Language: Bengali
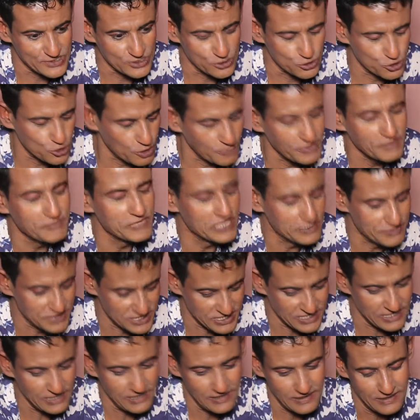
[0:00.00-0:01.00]
সবাই
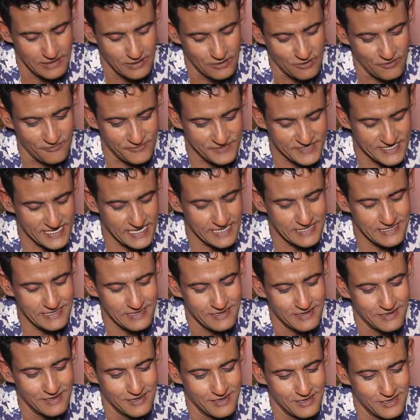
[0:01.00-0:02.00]
মিলেমিশে অফিসিয়ালি
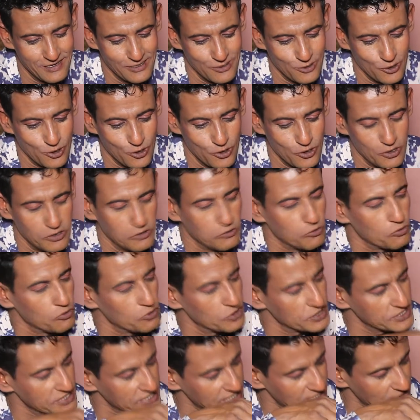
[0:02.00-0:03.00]

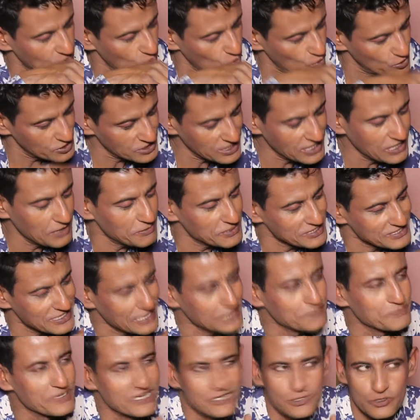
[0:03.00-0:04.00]
ওই ওই দেহে আবার
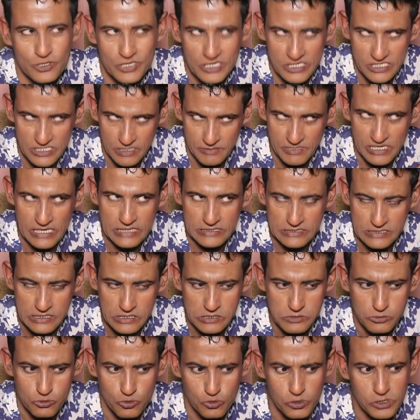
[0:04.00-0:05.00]
যাইবার একটু হিংসামি লাগছে
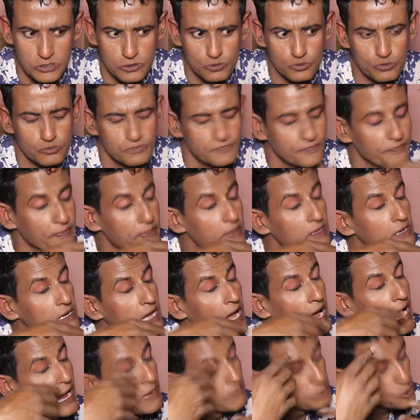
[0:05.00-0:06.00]
কই
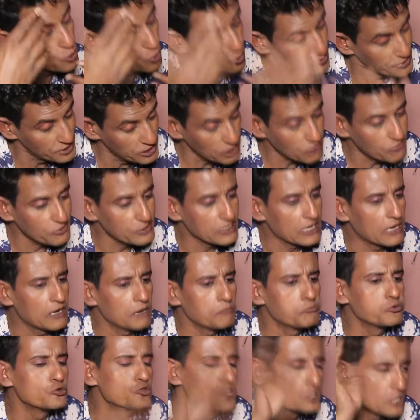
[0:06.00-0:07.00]
আমরা অভিনয় করা
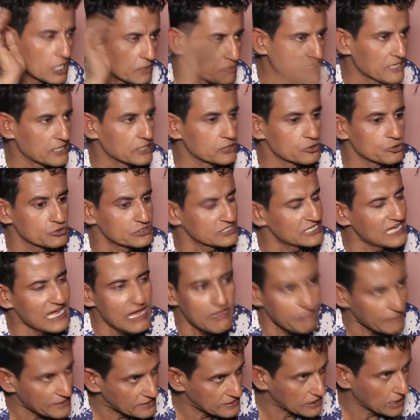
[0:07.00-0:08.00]
পুরস্কার পাই কিন্তু টেয়া
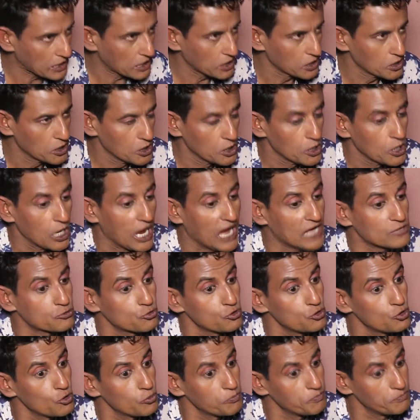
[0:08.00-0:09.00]
পাই না আর
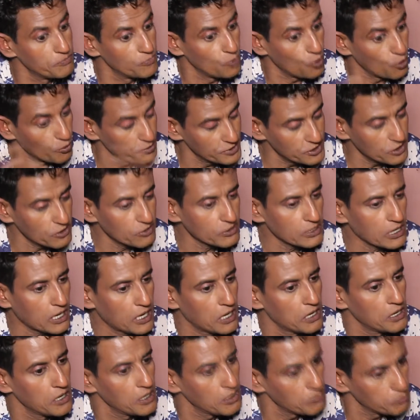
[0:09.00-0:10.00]
তুই অভিনয় করা
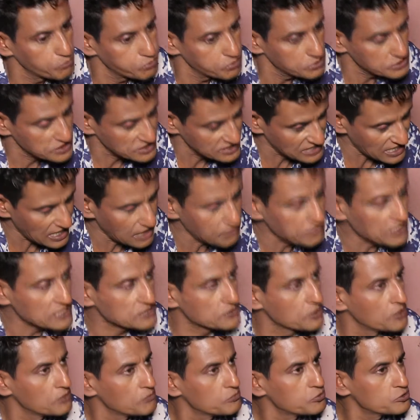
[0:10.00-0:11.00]
টেয়া পাস
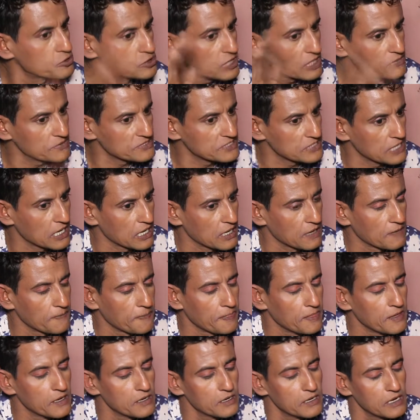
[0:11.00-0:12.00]
পুরস্কার পাস না
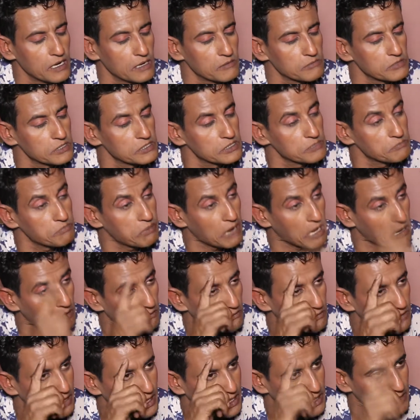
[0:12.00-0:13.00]
আমাকে এটা ভাগ্য
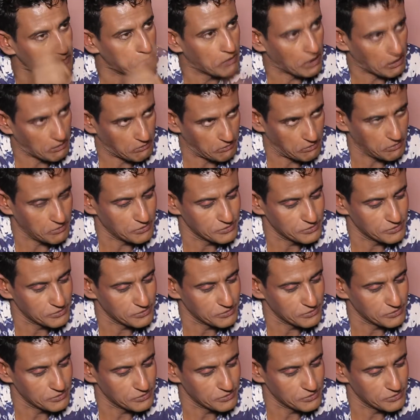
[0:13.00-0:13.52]
লাগে ভাগ্য